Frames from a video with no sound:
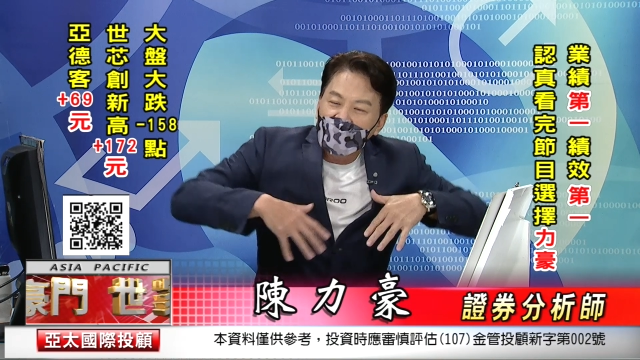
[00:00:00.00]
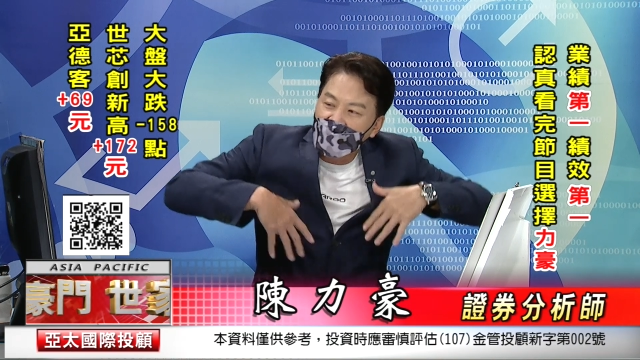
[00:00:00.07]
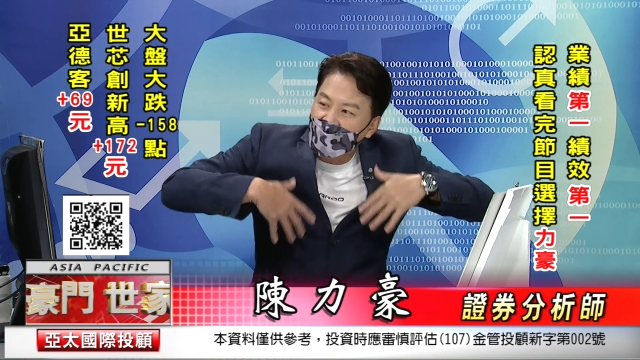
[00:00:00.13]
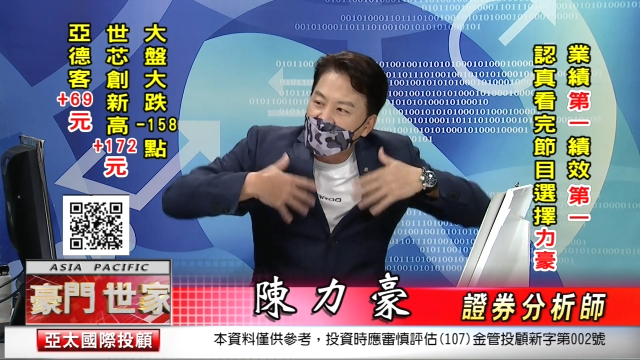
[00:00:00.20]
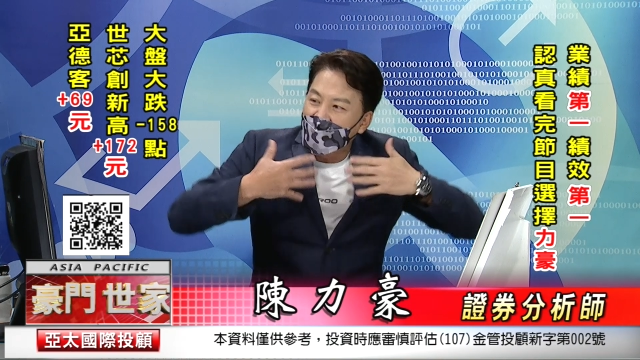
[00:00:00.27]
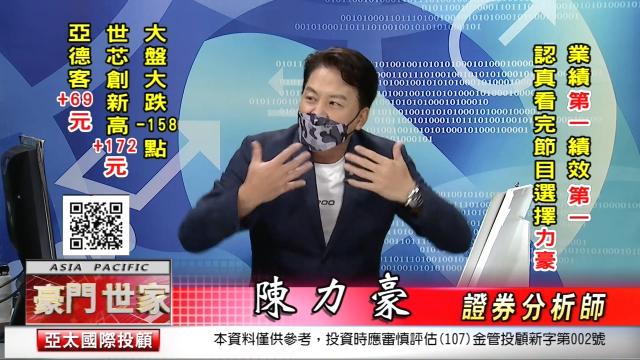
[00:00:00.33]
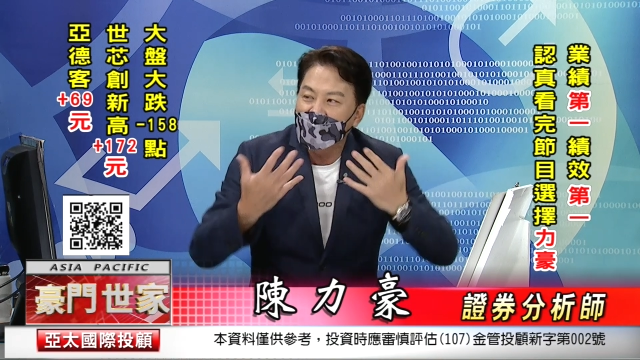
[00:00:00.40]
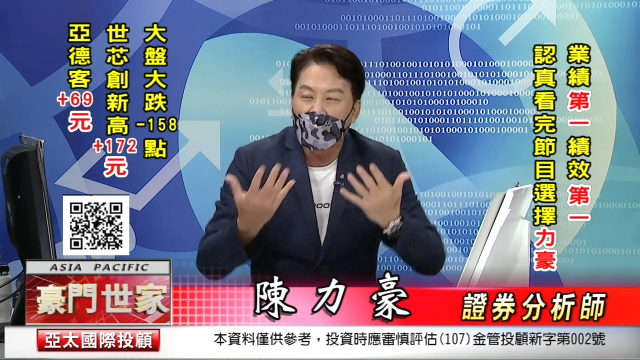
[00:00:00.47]
一直
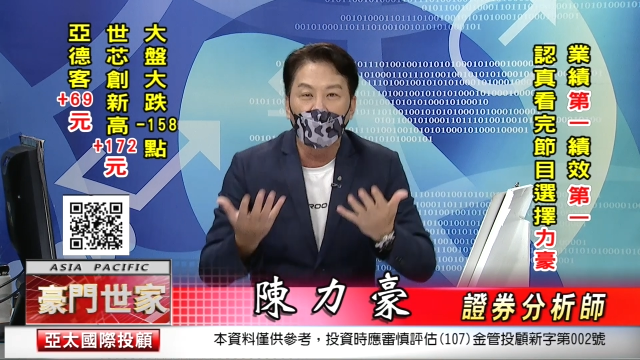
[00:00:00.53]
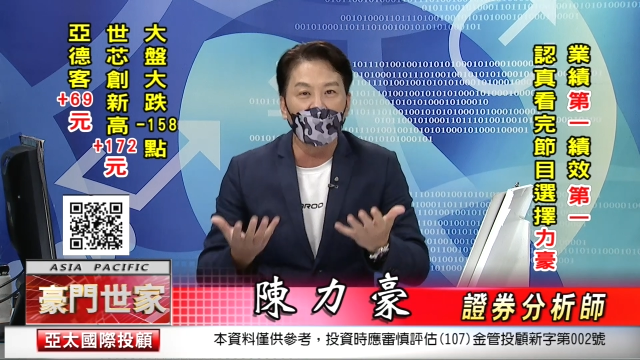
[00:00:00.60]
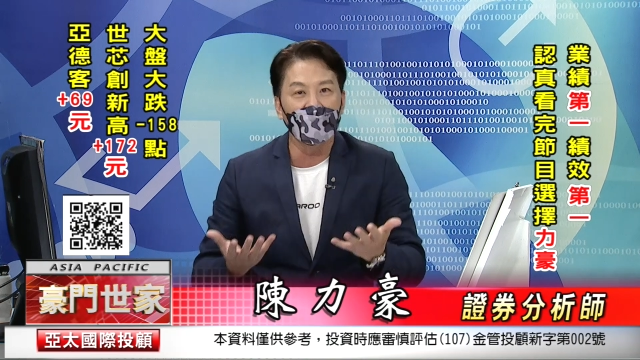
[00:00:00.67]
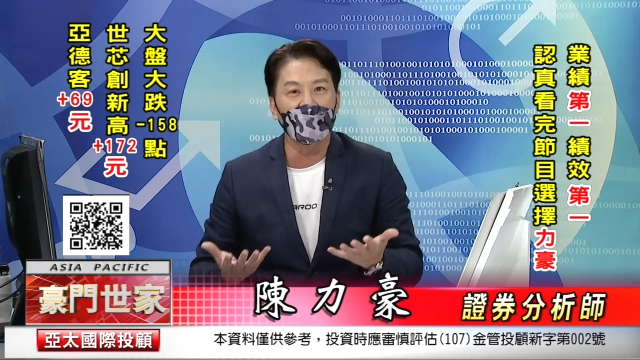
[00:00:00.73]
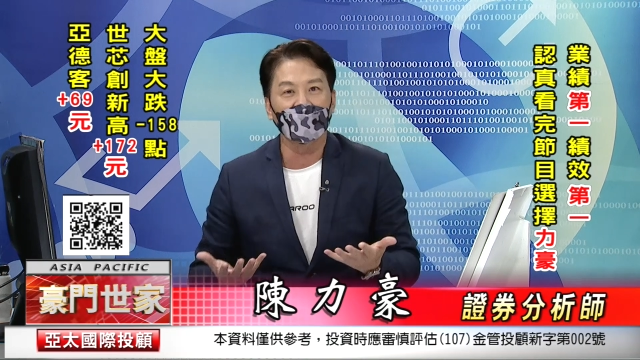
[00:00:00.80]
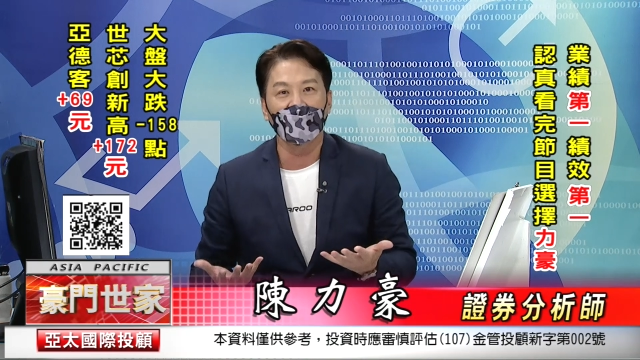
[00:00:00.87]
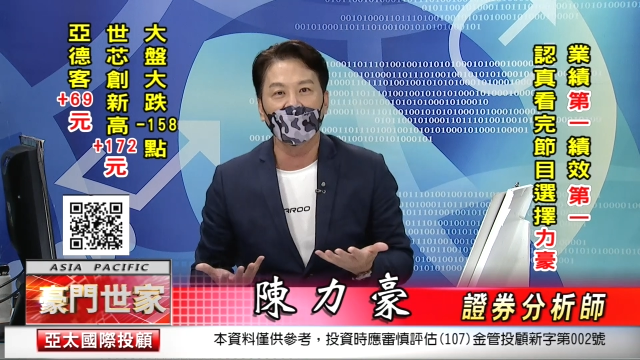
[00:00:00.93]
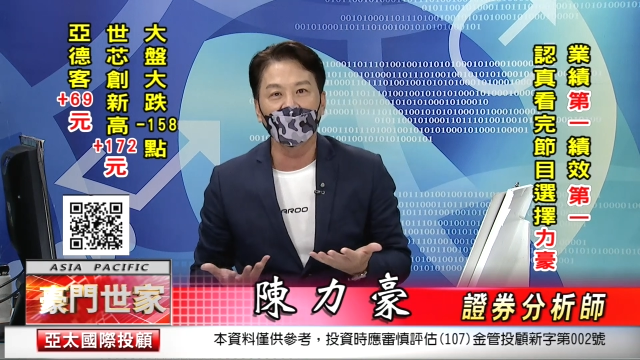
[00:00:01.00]
介绍会
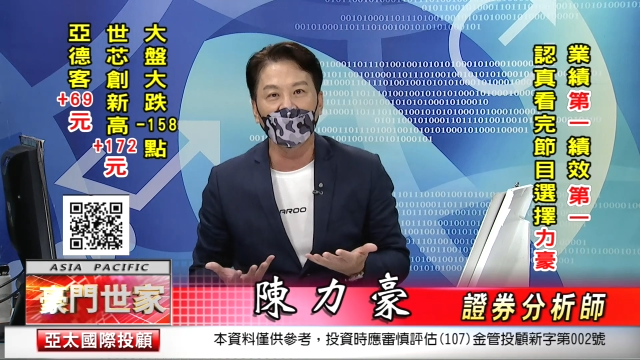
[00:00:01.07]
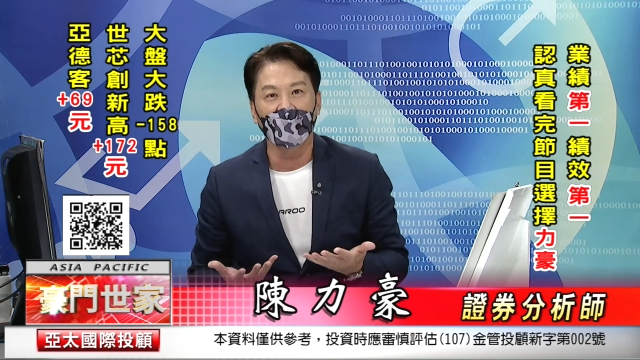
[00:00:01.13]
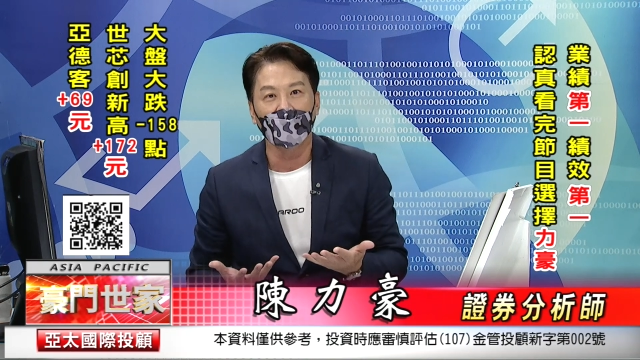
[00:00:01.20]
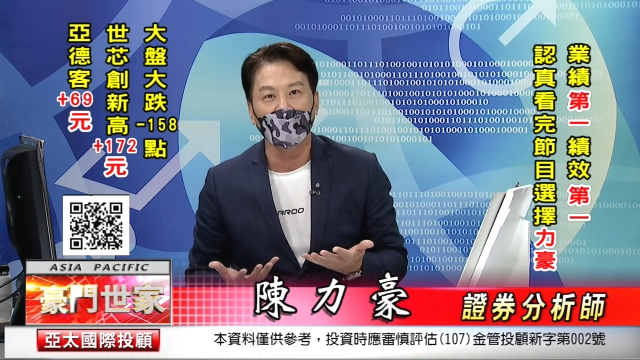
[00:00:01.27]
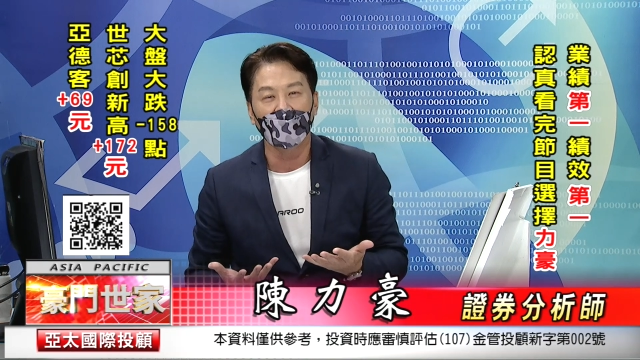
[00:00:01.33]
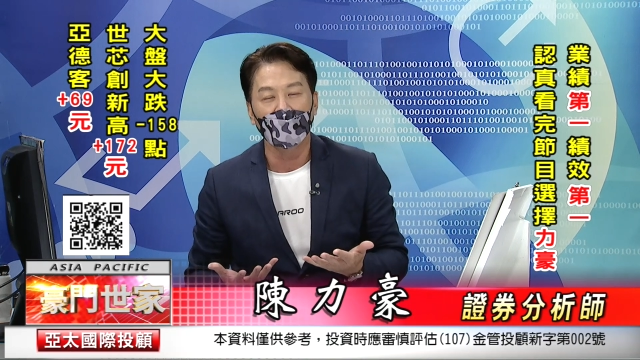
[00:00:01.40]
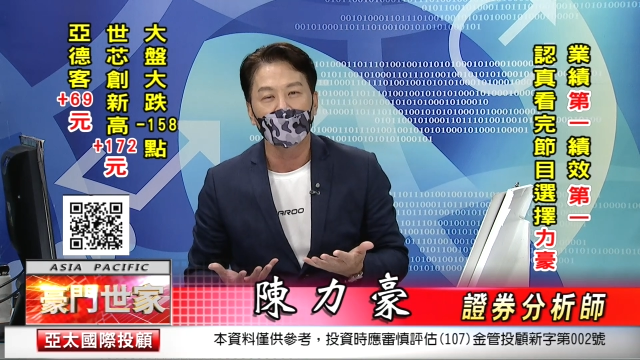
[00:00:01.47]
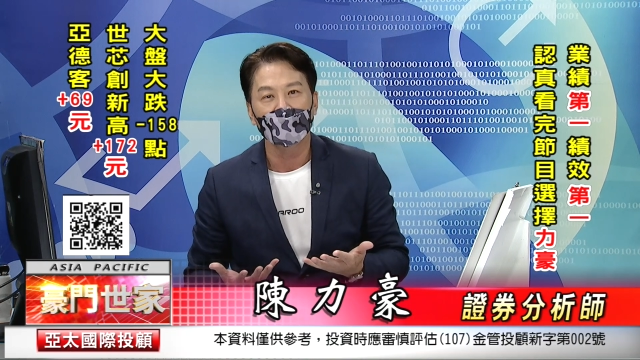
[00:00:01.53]
员给立
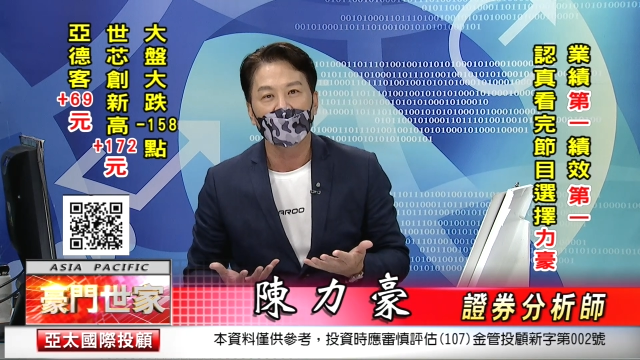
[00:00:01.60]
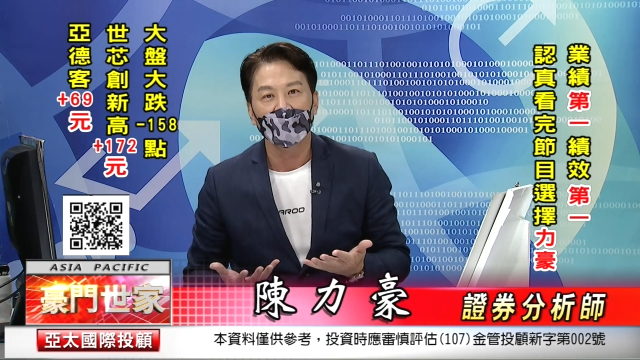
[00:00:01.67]
好吗？